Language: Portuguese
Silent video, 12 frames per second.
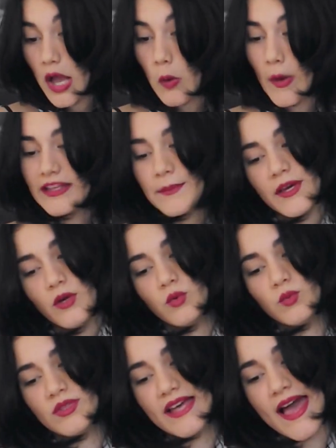Quarta
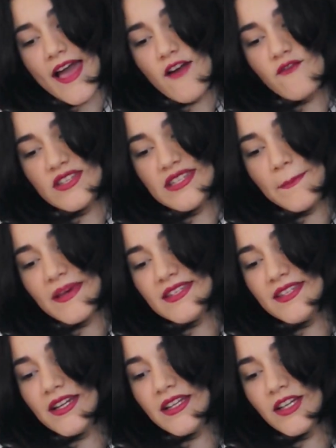pergunta. Você passa
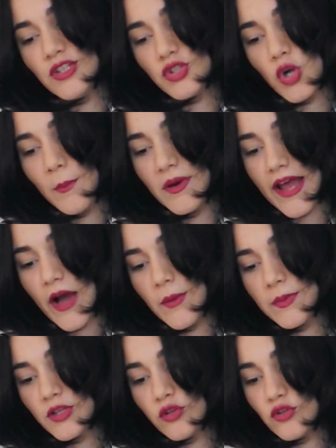hidratante corporal e
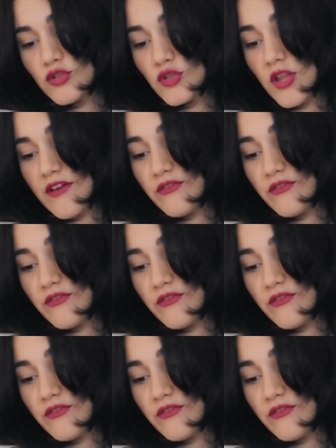protetor solar